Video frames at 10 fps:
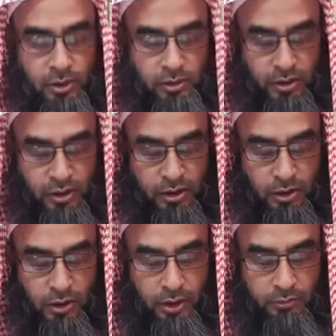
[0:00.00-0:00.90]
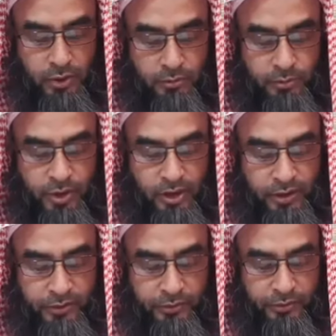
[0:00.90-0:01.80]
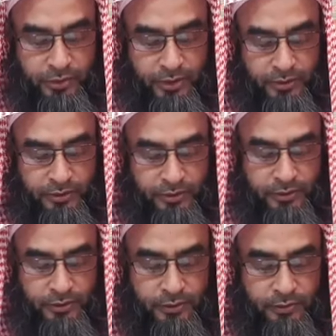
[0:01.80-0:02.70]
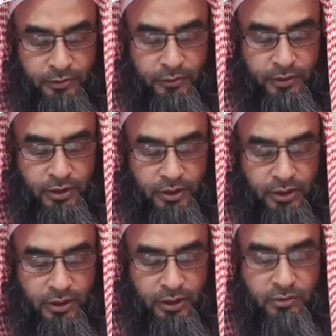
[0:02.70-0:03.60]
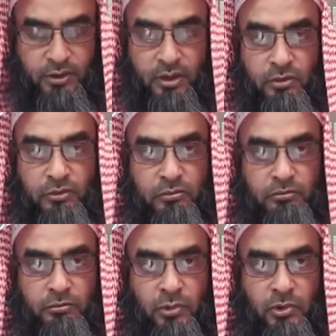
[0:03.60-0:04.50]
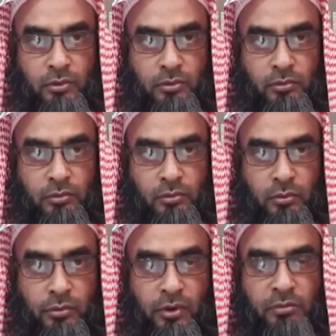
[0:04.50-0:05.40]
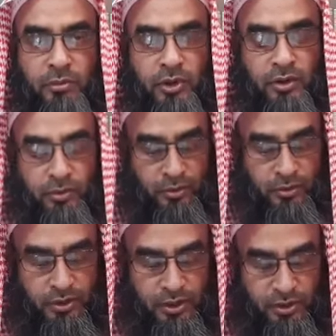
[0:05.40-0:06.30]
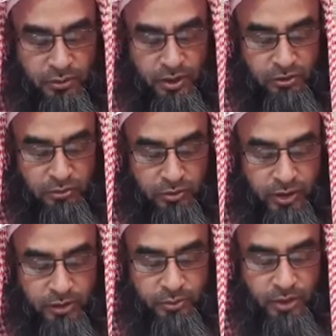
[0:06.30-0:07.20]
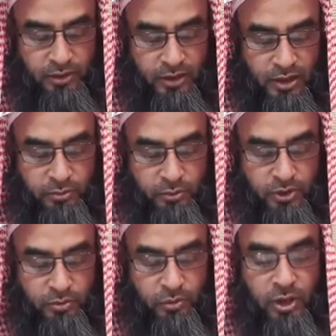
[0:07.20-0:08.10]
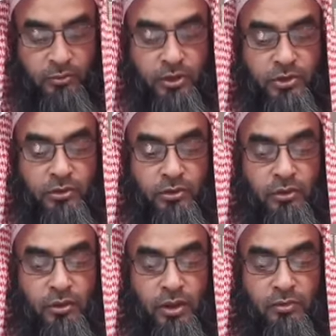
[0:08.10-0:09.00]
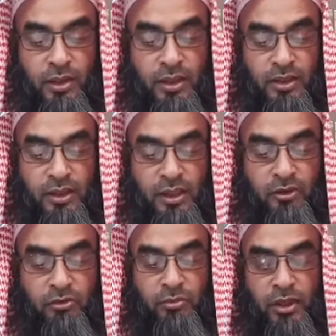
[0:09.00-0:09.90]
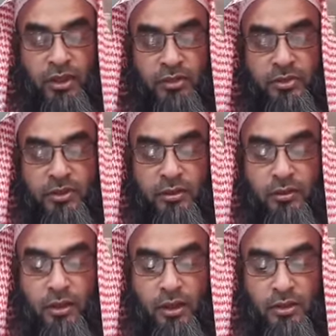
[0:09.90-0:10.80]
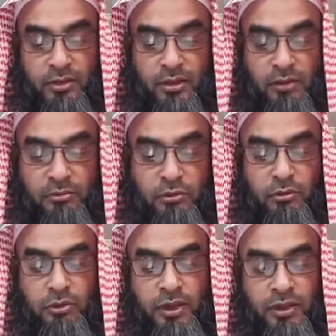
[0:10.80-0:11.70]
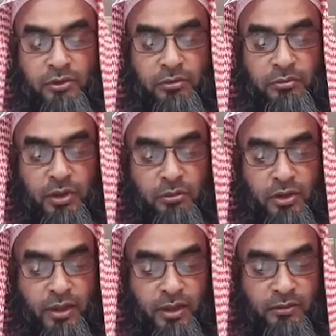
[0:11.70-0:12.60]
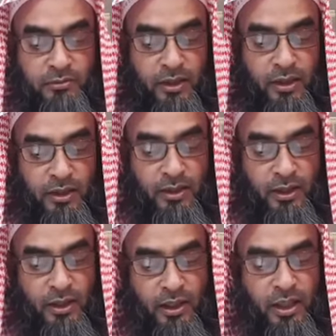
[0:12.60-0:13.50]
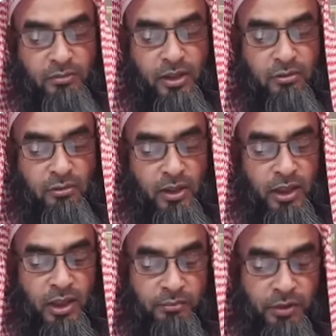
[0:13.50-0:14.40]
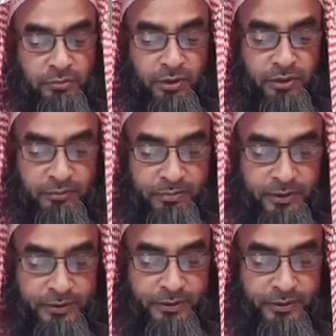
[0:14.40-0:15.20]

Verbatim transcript: তিনি আবার পানাহারও করেন তো এটাকে যেন কম মনে করলো যে সামান্য তারপরে তার আপোষে বলা বলি শুরু করলো যে ওয়াই না নাহানু মিনান নবী সাল্লাহ সাল্লাম কোথায় নবী কোথায় আমরা আমরা গুনাগার পাপি টাপি